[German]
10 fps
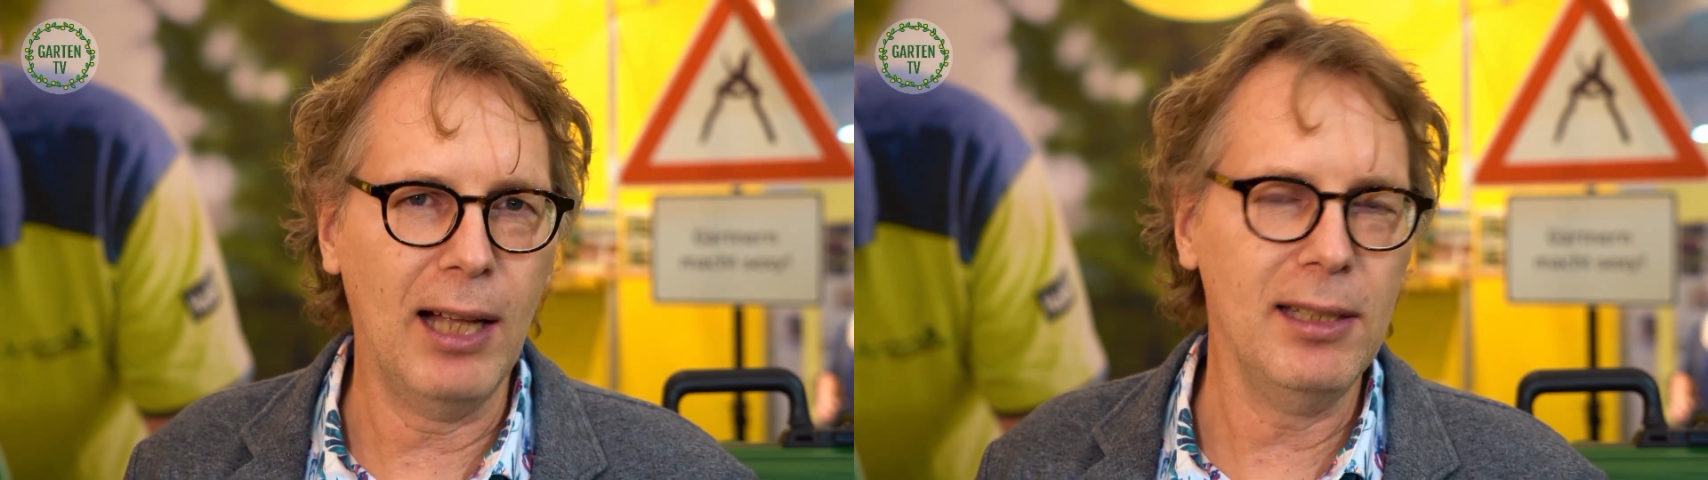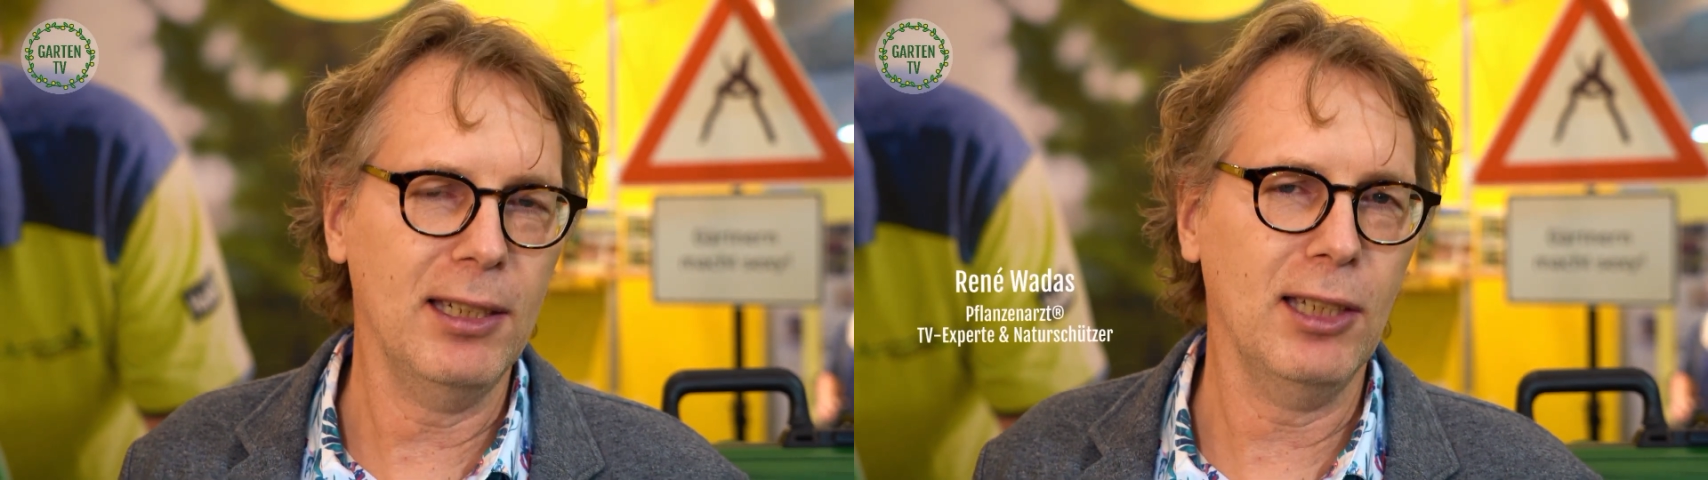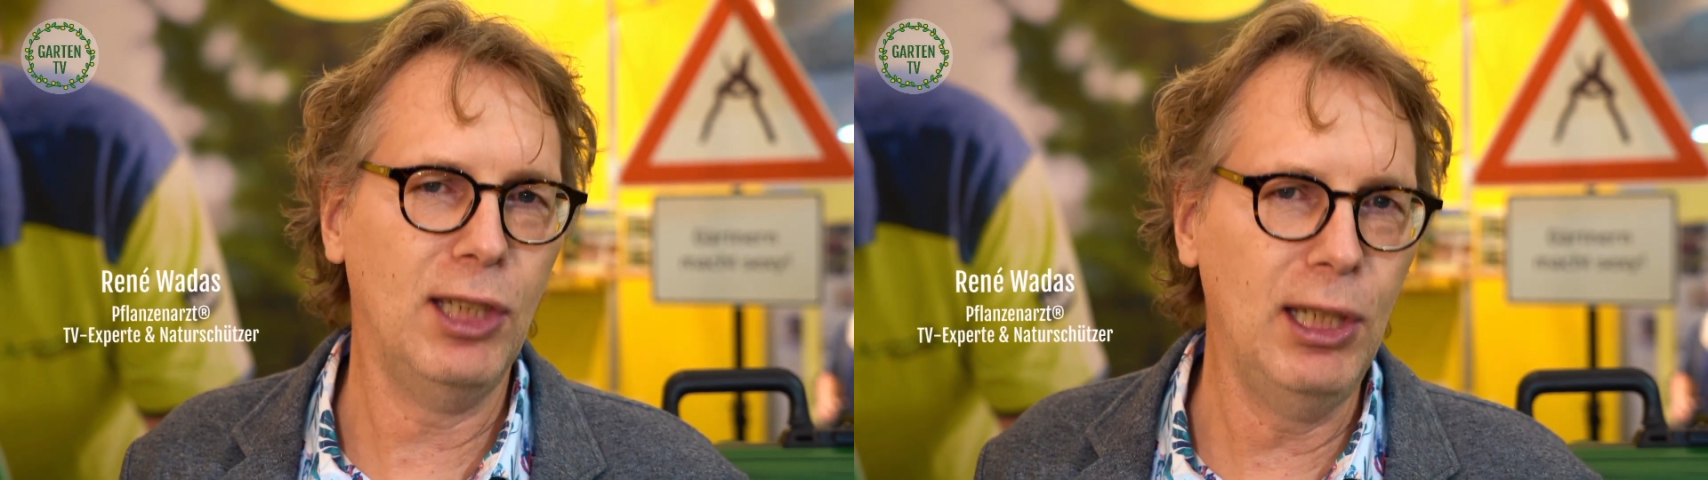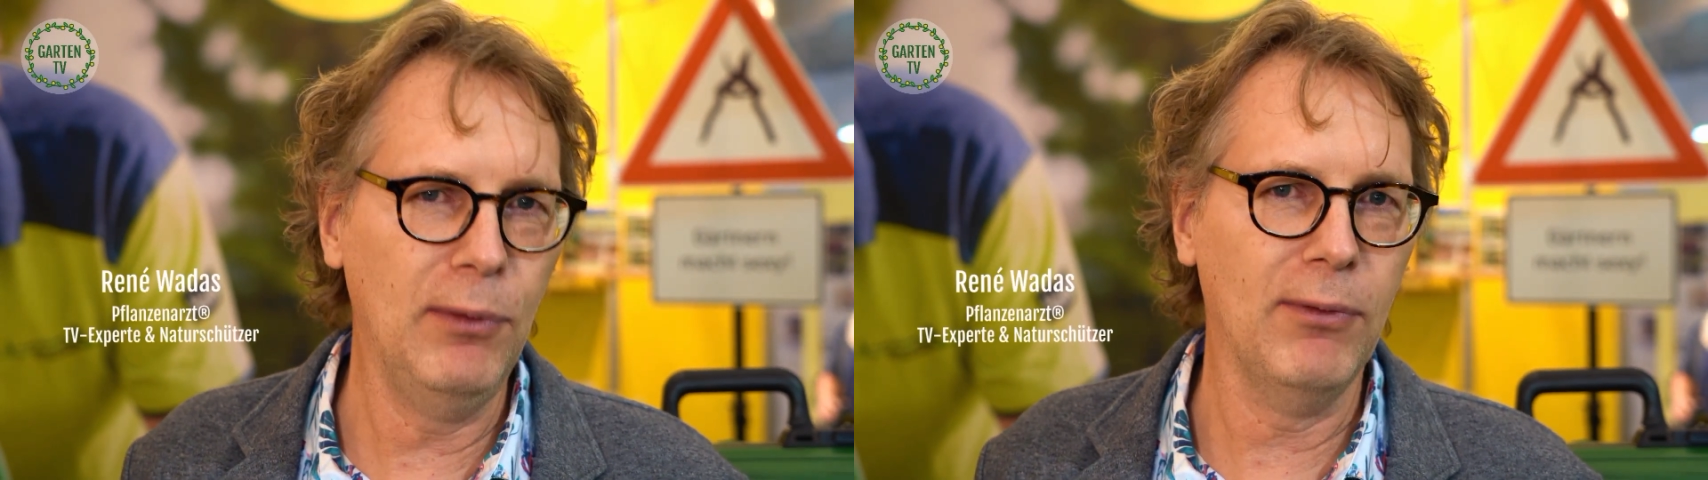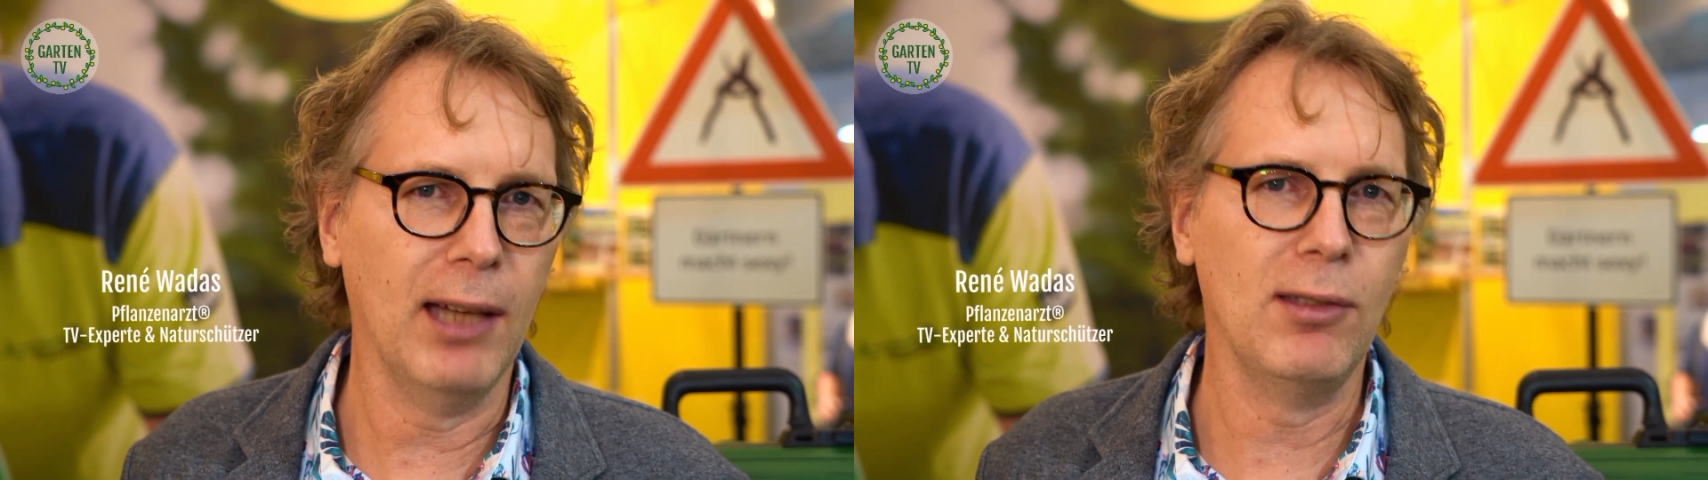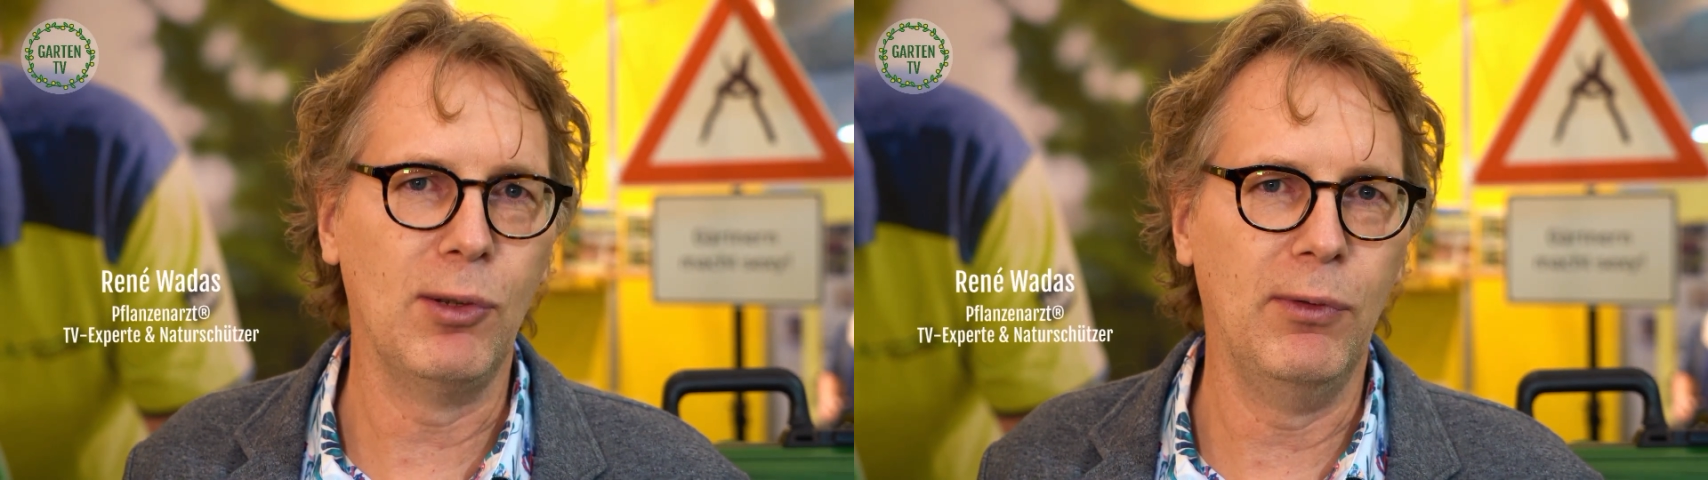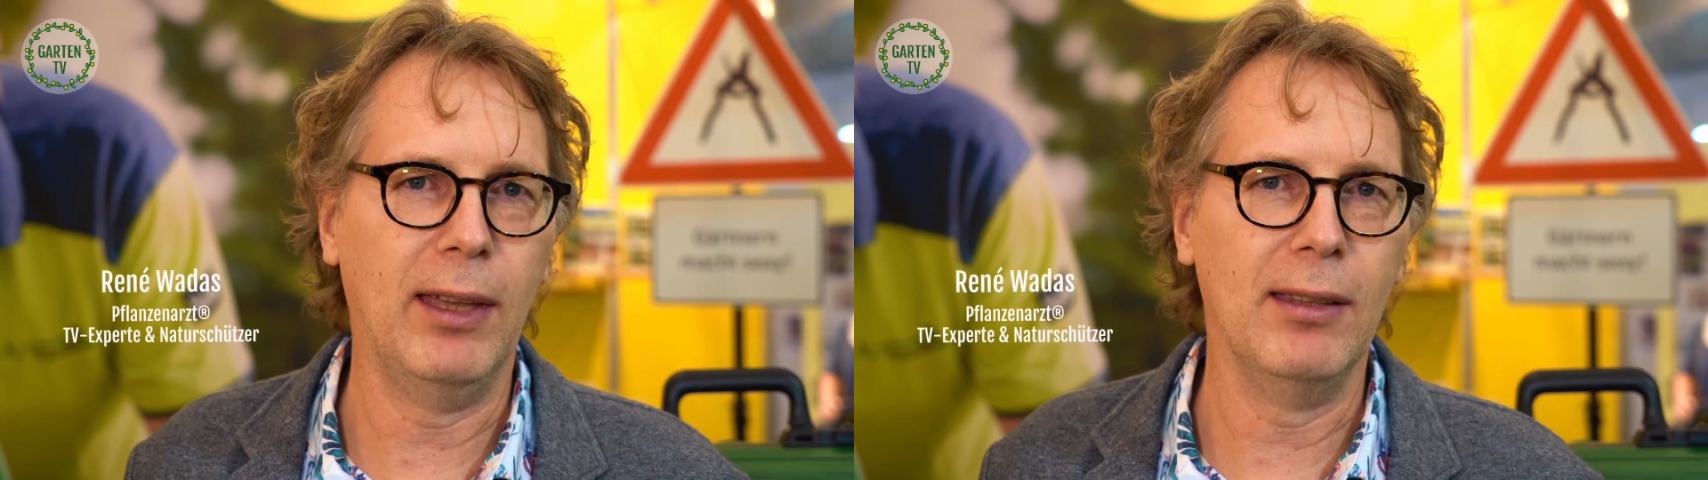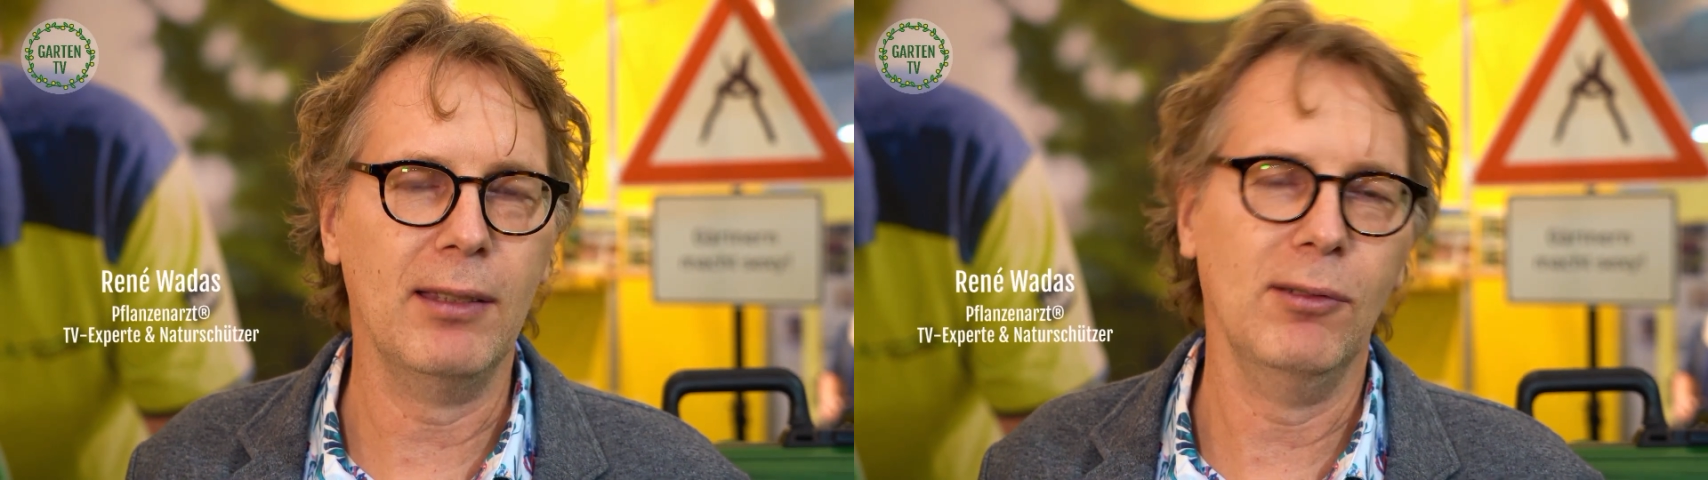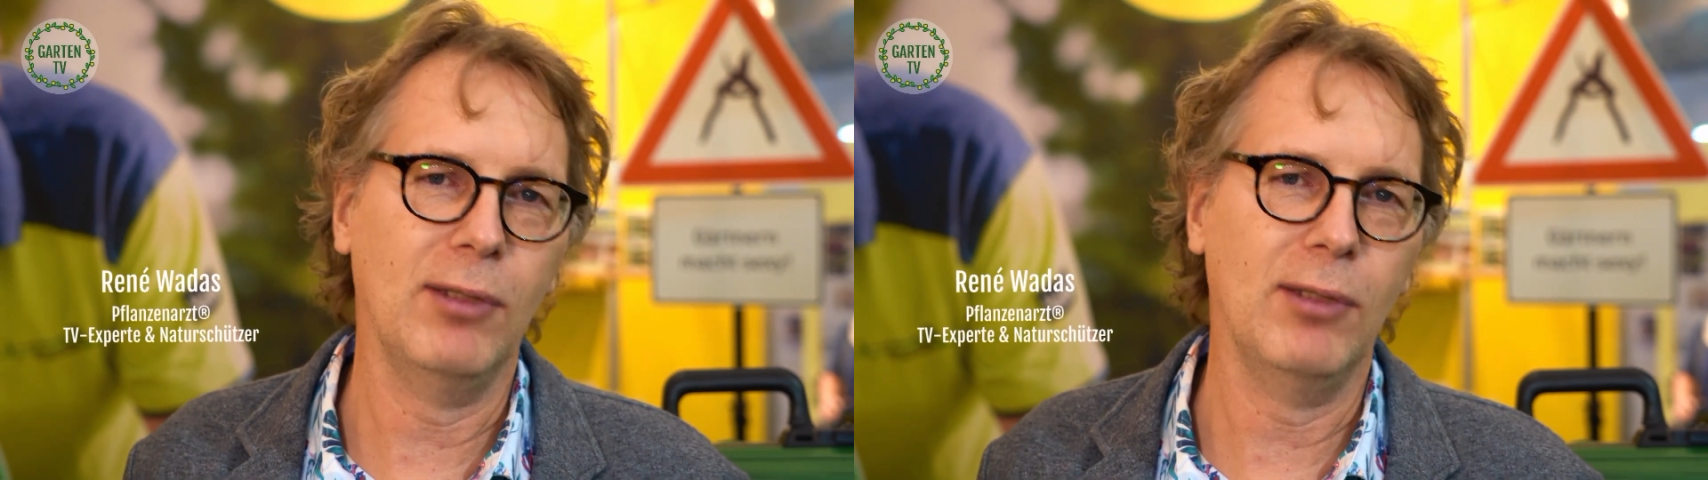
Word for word: Alternativen anzuwenden.